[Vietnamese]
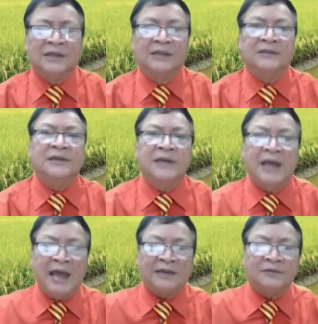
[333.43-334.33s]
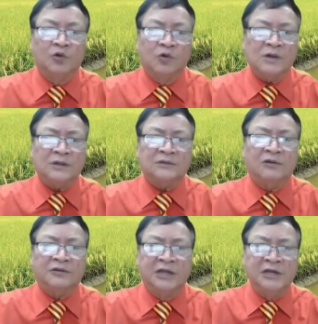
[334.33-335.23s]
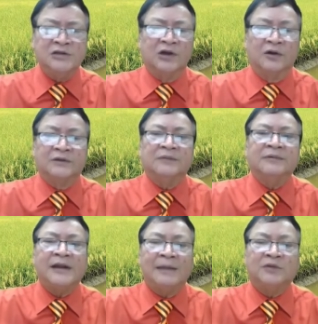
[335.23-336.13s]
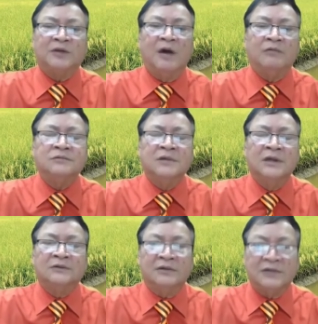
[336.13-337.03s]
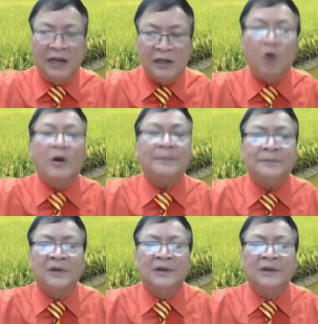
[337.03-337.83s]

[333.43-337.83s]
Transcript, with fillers: thì hạt lúa nó chín rồi nhưng nó nằm trên bông nó vẫn hô hấp